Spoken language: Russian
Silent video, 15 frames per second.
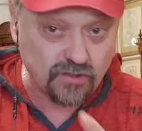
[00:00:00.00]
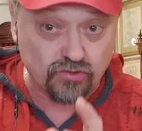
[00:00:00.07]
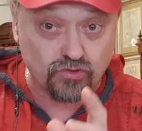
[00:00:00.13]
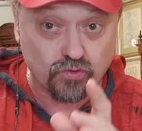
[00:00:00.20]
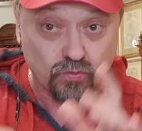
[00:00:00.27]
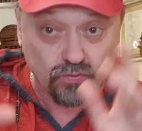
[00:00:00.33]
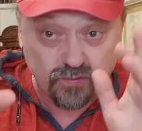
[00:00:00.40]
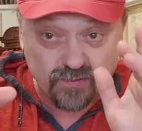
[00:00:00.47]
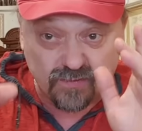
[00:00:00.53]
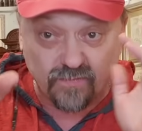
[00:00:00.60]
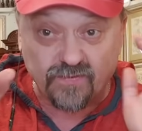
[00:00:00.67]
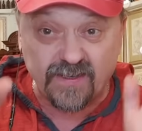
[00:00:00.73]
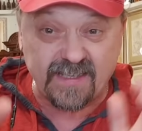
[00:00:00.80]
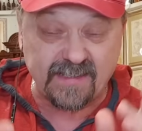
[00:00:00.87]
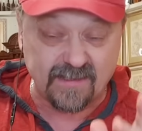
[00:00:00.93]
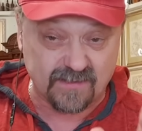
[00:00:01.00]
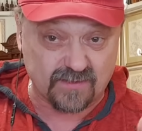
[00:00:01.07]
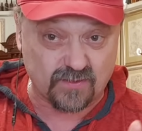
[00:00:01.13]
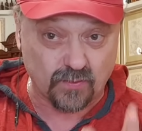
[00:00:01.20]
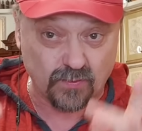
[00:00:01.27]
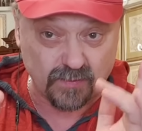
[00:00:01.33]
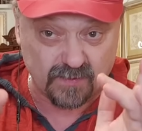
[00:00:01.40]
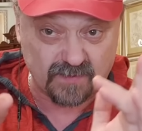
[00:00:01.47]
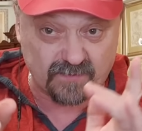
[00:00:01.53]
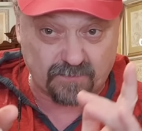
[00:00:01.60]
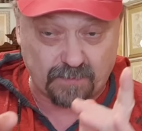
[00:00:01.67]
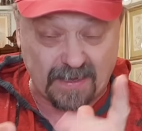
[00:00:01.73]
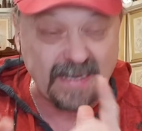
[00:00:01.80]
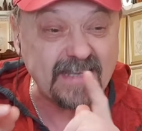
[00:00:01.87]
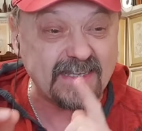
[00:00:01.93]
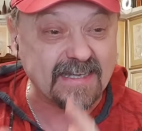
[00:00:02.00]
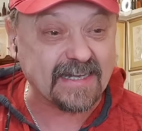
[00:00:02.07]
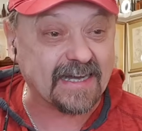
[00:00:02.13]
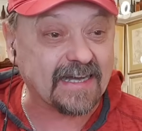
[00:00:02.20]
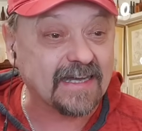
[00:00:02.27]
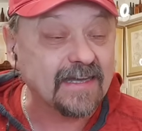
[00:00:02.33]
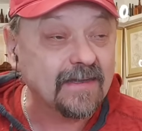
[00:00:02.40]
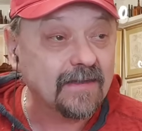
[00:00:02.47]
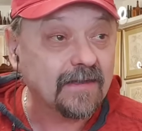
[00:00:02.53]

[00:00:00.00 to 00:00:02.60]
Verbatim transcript: искусств и достоинств политика –